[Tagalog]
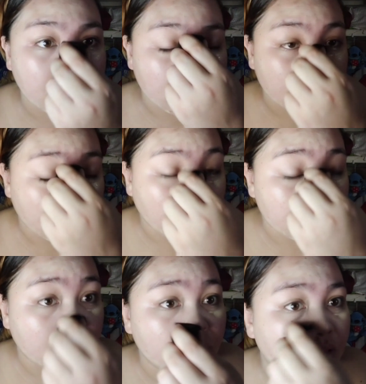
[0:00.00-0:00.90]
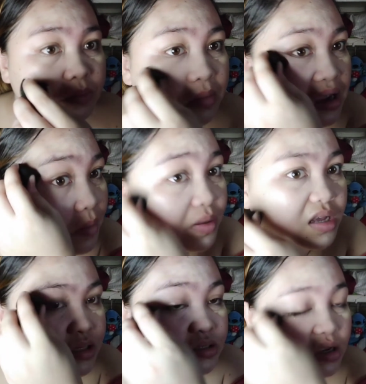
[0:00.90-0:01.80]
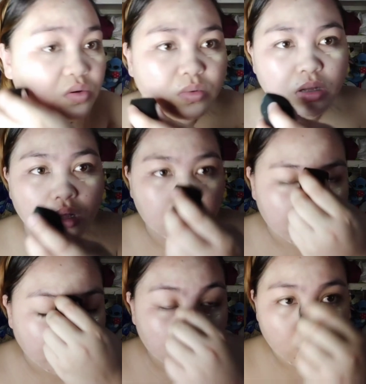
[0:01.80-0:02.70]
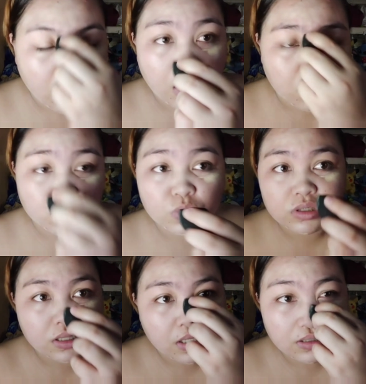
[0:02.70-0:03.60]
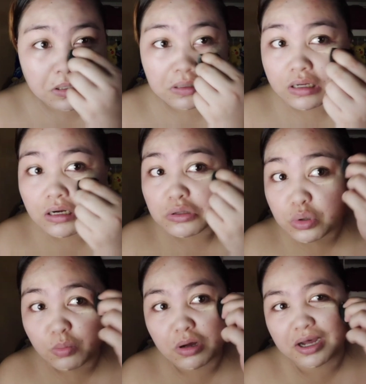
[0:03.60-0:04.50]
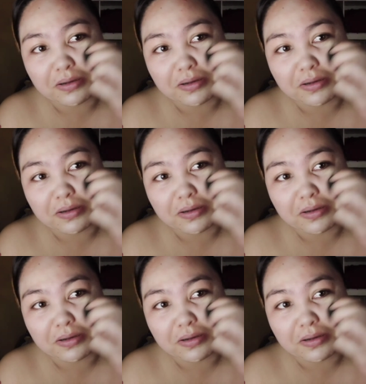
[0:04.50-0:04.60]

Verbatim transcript: hindi ako masyadong nagme-makeup guys kasi yung pagmumukha ko choosy din kahit ganito yung mukha